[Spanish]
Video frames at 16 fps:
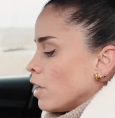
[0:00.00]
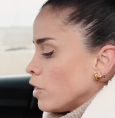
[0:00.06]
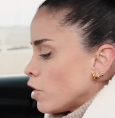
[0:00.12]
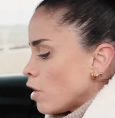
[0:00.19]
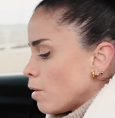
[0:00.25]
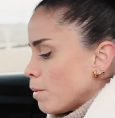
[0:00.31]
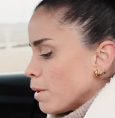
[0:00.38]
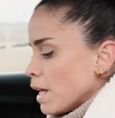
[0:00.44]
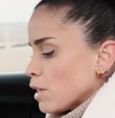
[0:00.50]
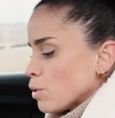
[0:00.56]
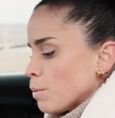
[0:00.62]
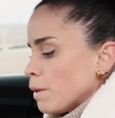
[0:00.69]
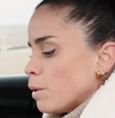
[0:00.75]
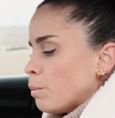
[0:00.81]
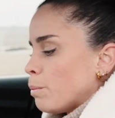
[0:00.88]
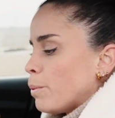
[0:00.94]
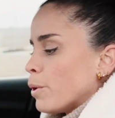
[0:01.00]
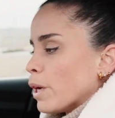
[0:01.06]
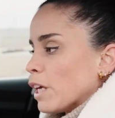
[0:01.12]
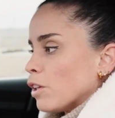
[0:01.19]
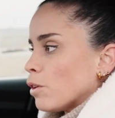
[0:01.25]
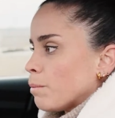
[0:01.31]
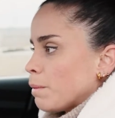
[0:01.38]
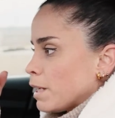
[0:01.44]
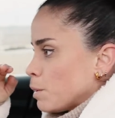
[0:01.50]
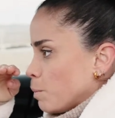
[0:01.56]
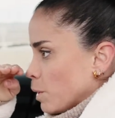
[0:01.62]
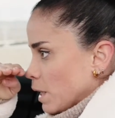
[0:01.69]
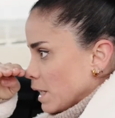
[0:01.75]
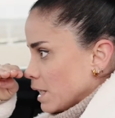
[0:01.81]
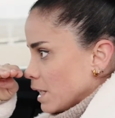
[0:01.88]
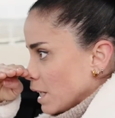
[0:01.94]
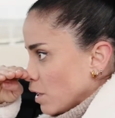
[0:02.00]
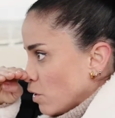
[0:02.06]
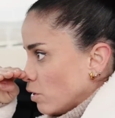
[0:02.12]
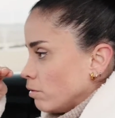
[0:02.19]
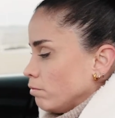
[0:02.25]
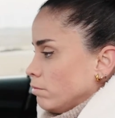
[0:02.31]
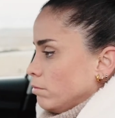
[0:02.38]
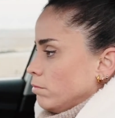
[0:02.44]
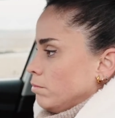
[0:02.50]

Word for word: Yo lo voy a subir un poquito más porque si no